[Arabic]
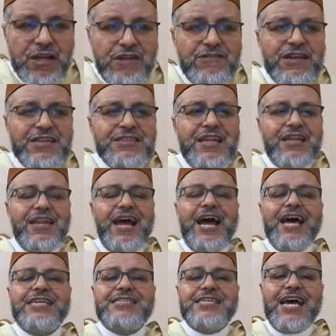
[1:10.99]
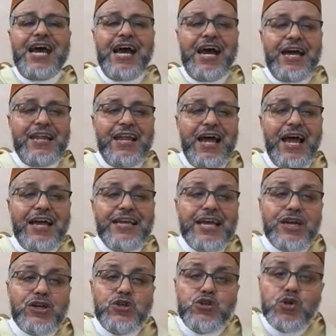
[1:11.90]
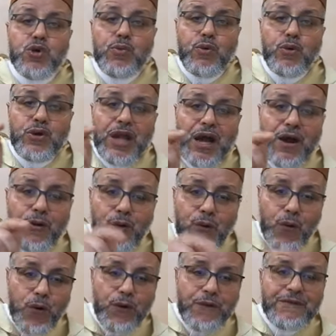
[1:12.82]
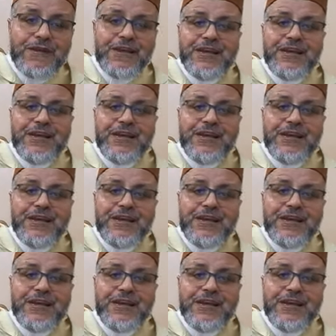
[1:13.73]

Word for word: فإن الله تعالى يكتب له